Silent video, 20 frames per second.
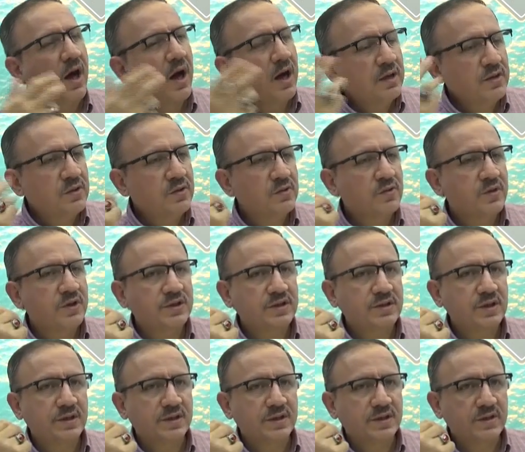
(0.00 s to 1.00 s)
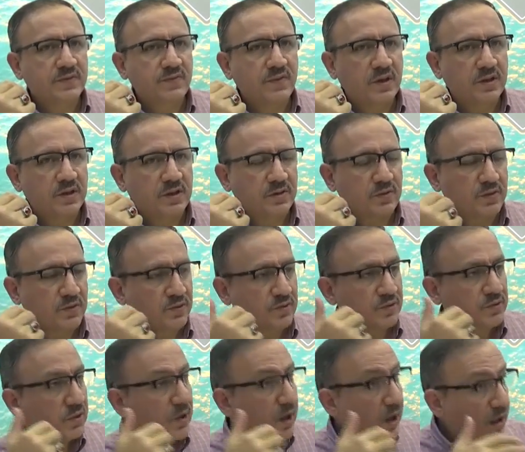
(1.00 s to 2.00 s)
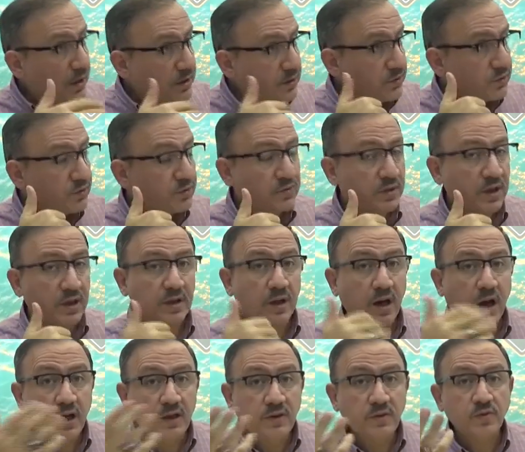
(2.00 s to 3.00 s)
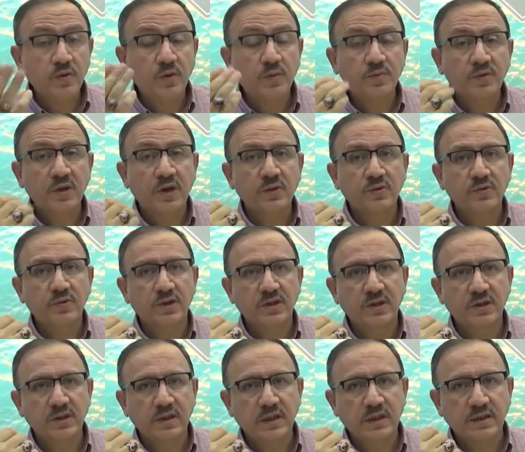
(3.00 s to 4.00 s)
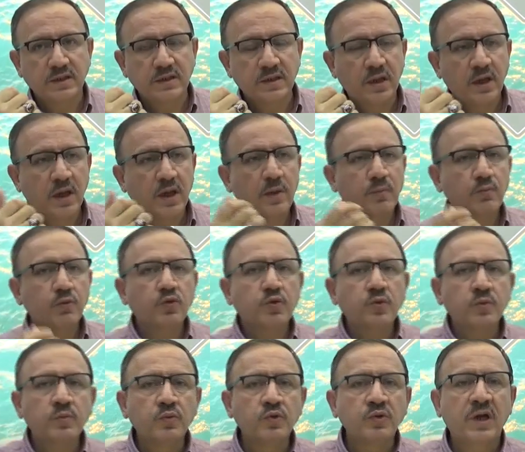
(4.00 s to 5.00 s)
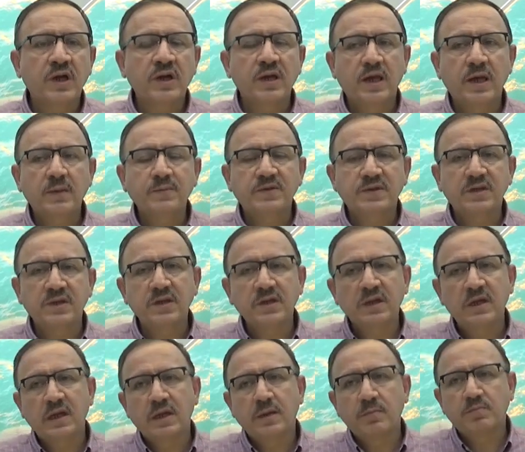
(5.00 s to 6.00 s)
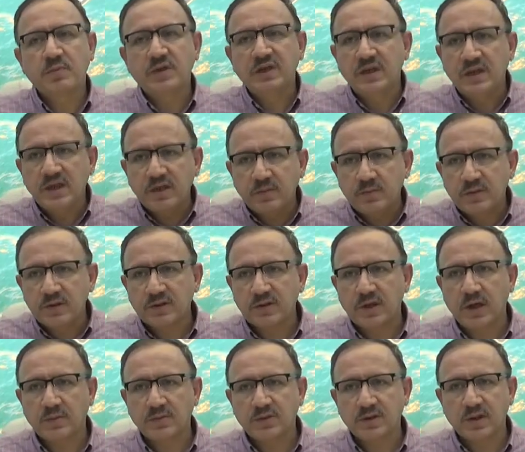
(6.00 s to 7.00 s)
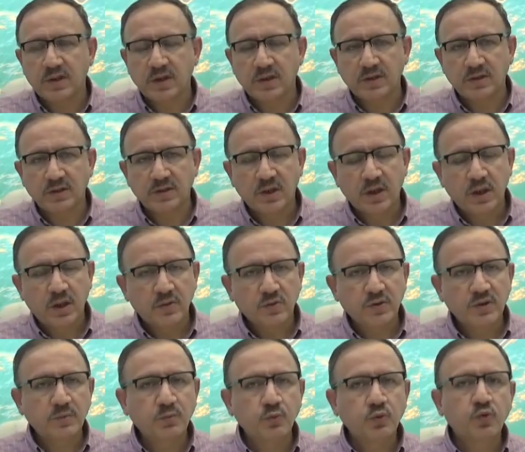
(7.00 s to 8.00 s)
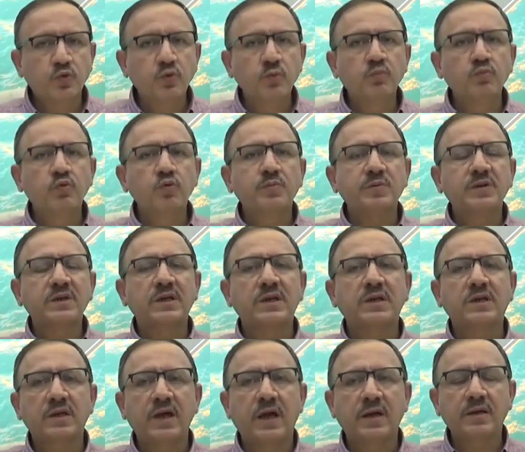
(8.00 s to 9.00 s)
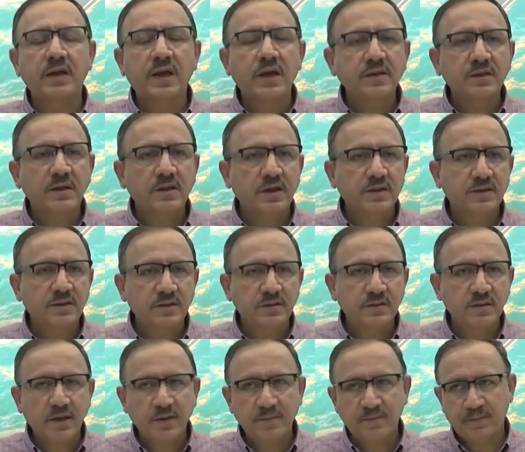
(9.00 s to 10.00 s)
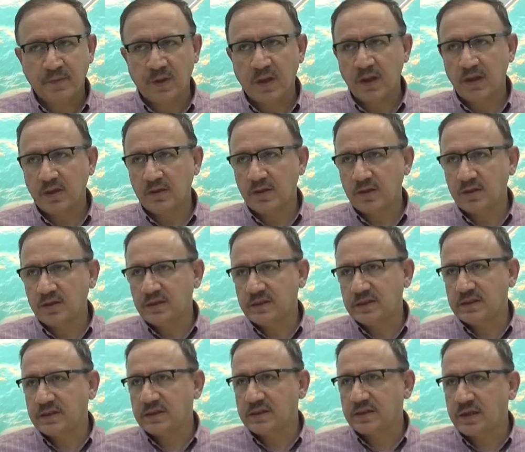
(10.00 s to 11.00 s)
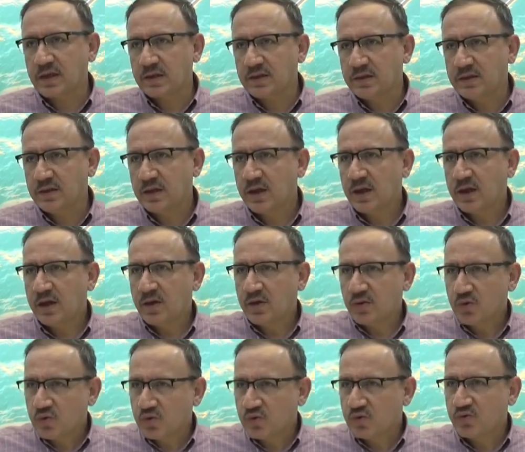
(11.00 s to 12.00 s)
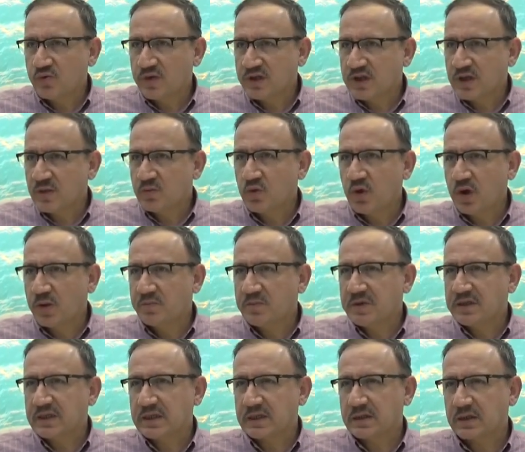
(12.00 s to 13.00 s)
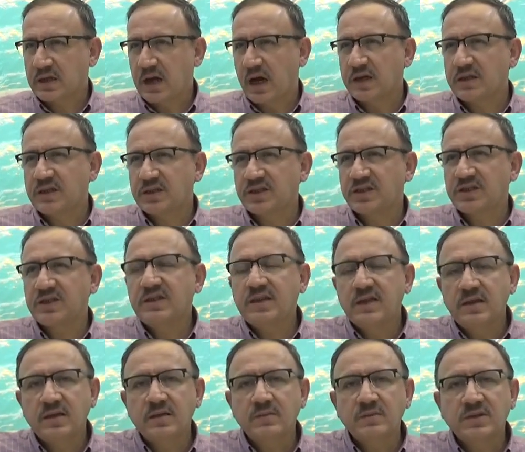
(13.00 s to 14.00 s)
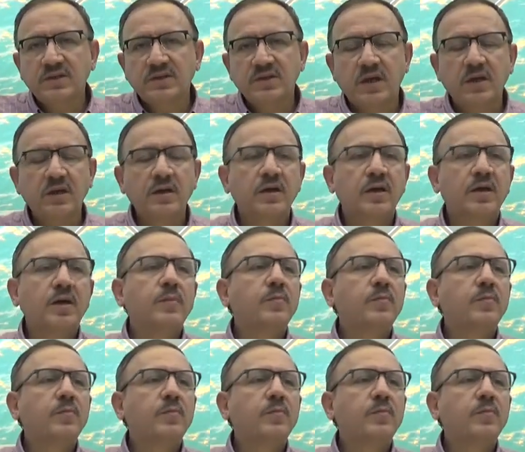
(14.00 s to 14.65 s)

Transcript: Aynı güneşten istifade ediyoruz. Aynı sudan, aynı toprağın üzerindeyiz. Bütün bunların hepsi birlik rabıtalardır. Dolayısıyla bütün bu birlikler nereden aslında nedir? İnsanı uhuvvete, muhabbete. Kardeşlik dediğimiz şey